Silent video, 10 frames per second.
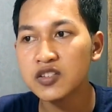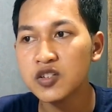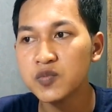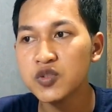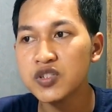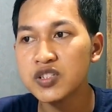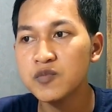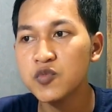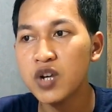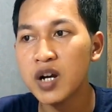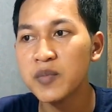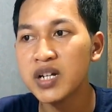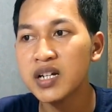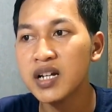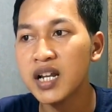ataupun sebuah
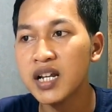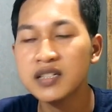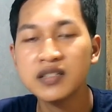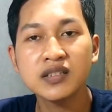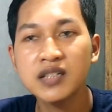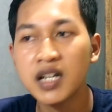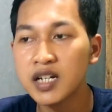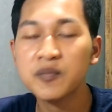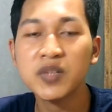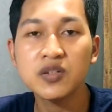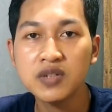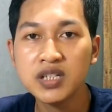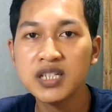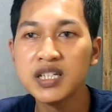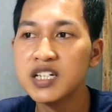penggalan dana
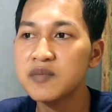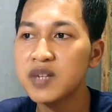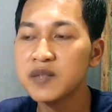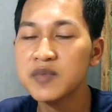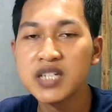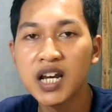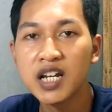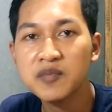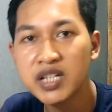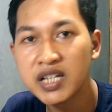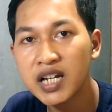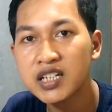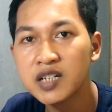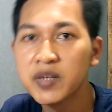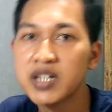peduli yang dimana bisa kalian
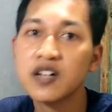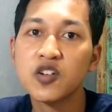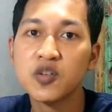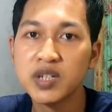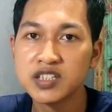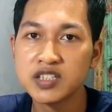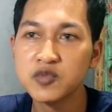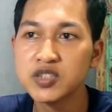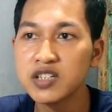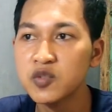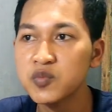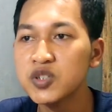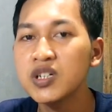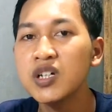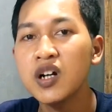berikan kepada korban tersebut
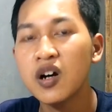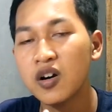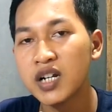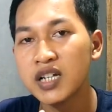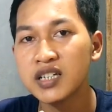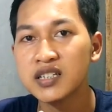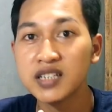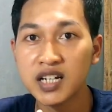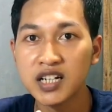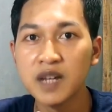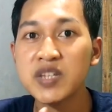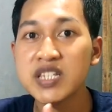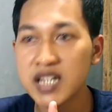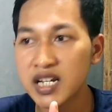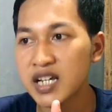ataupun orang yang terkena
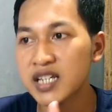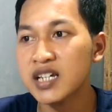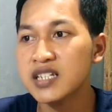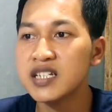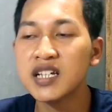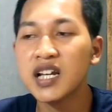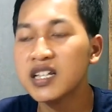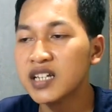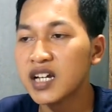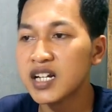bencana ya jadi kalian